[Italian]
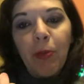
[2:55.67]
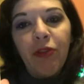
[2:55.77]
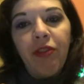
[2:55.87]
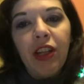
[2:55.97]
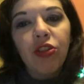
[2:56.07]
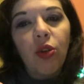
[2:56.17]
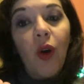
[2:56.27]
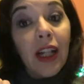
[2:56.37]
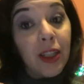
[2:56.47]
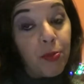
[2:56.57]
preferisco
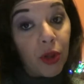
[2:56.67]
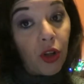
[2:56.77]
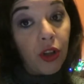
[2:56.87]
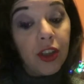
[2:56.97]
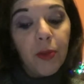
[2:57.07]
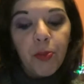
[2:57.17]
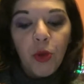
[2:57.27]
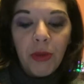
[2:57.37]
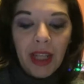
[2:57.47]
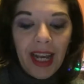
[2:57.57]
altri prodotti
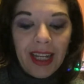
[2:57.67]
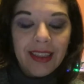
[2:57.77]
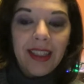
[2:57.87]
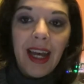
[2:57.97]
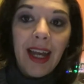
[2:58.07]
più mirati